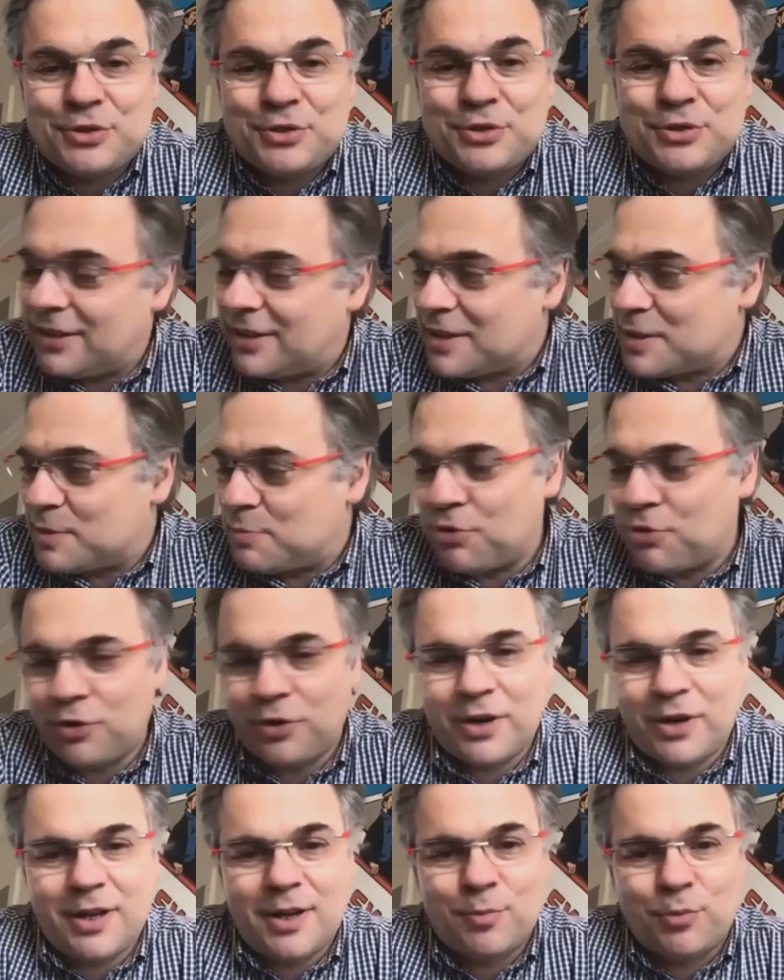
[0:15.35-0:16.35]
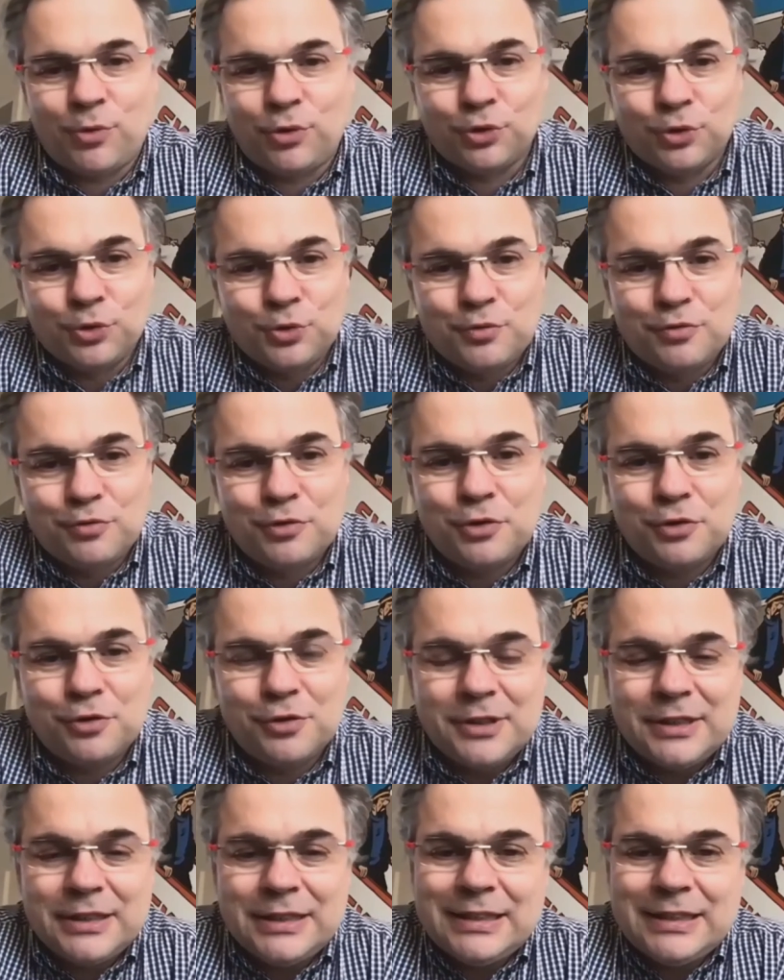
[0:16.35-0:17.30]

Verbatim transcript: On est en train d'explorer un monde nouveau